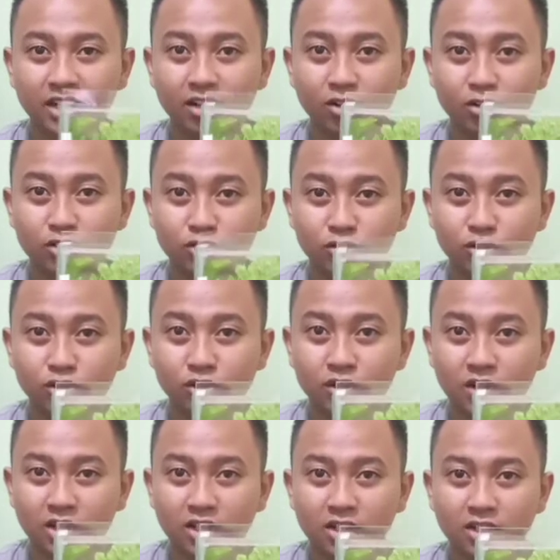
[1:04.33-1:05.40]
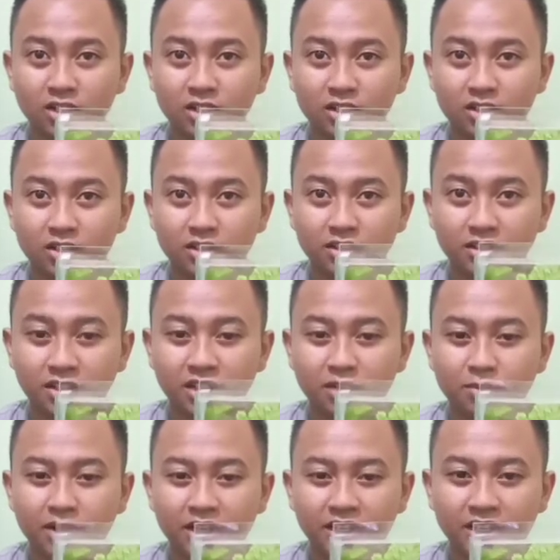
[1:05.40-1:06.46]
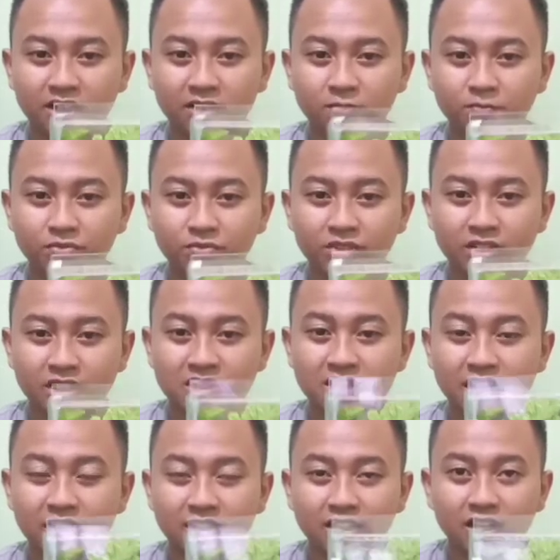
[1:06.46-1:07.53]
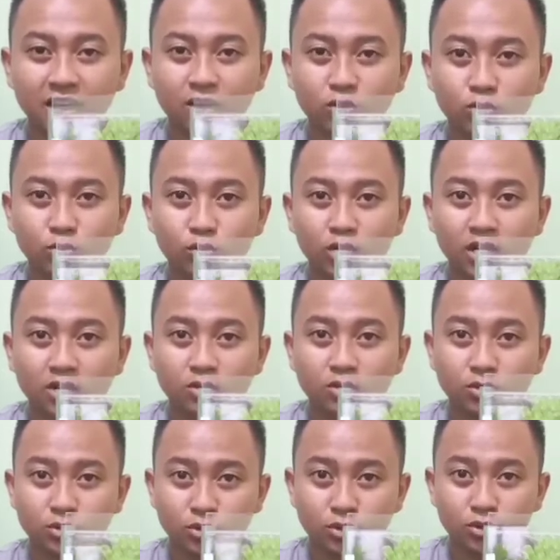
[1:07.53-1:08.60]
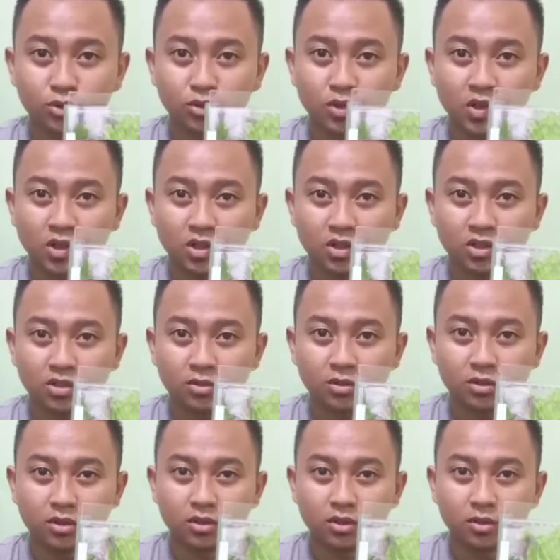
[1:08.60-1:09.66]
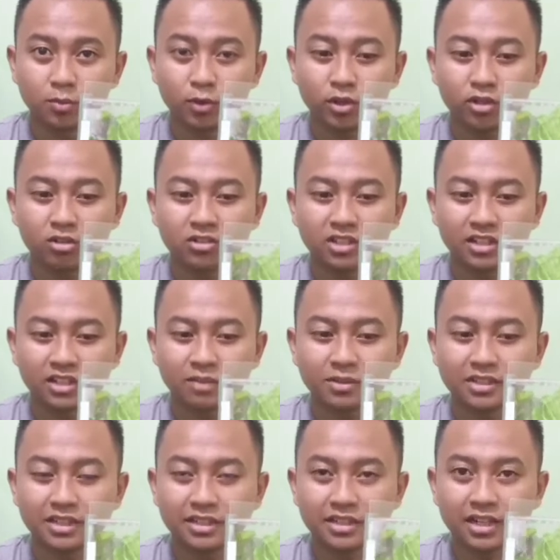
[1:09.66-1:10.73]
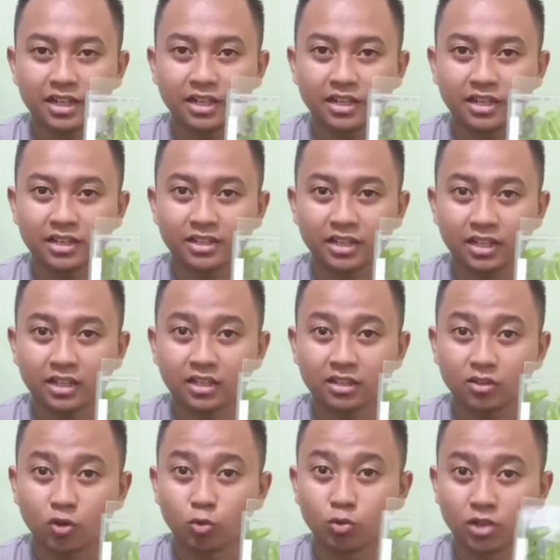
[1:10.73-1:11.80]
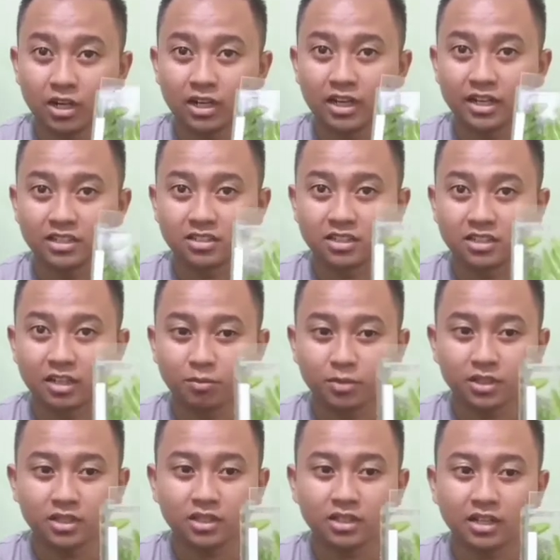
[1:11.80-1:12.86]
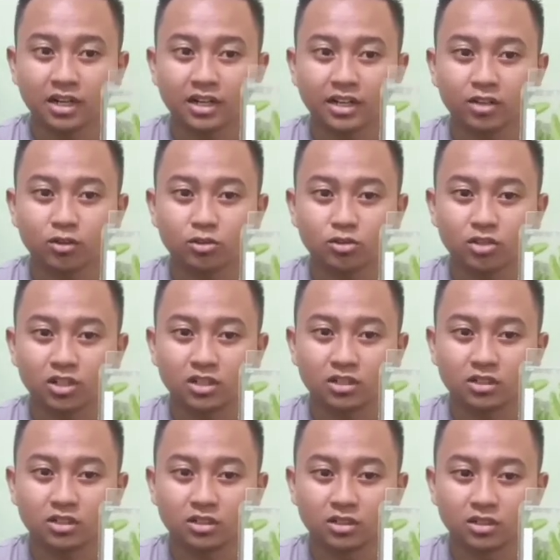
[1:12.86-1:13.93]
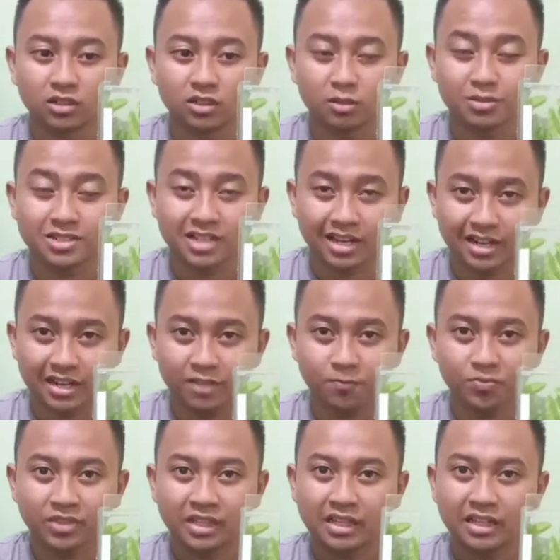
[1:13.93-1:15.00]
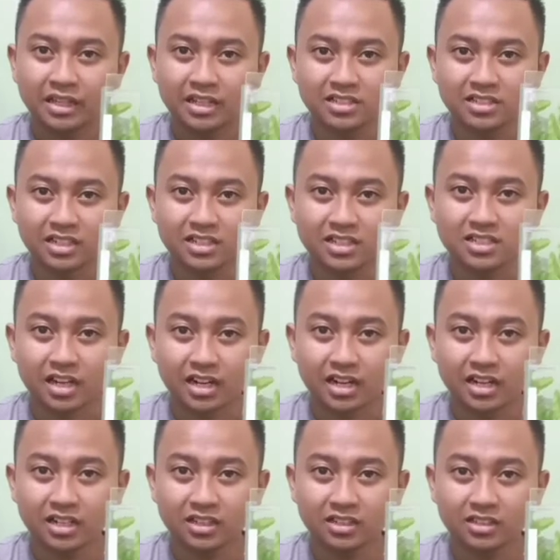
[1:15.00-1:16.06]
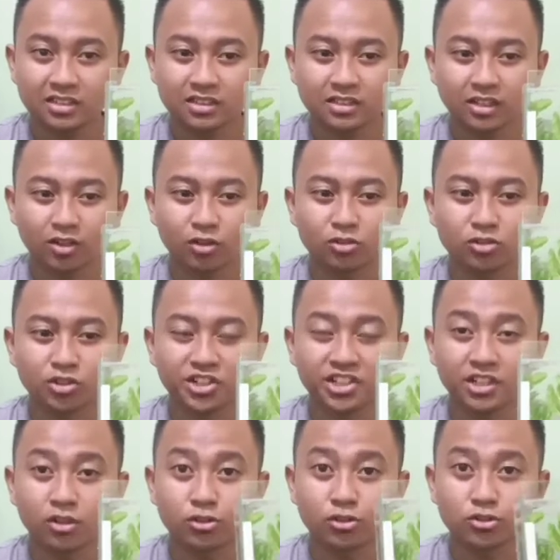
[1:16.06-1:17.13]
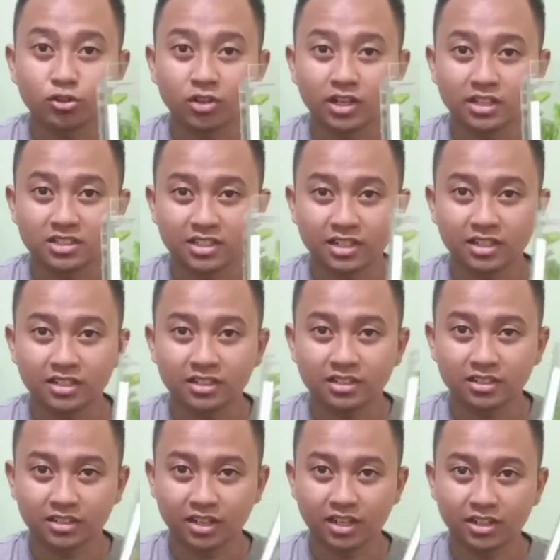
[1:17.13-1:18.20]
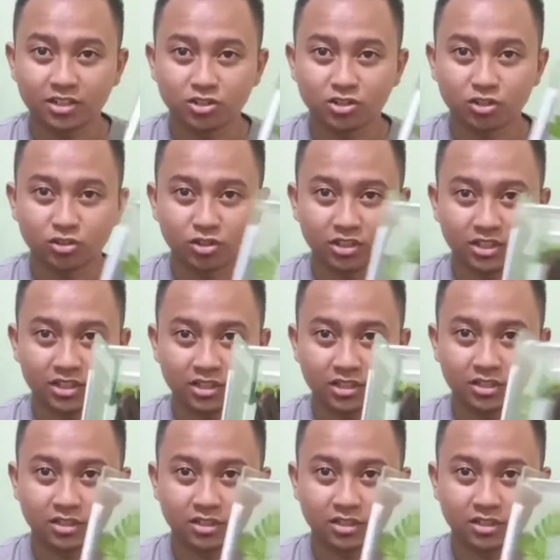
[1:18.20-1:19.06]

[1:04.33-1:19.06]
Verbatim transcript: enclosure yang kemarin rencananya aku buat untuk uh, eh, Pokiloteria metallica yang komunal guys. Tapi karena enclosure yang uh, eh, kebesaran, jadi sekarang enclosure ini kosong guys ya. Nah ini contohnya nih.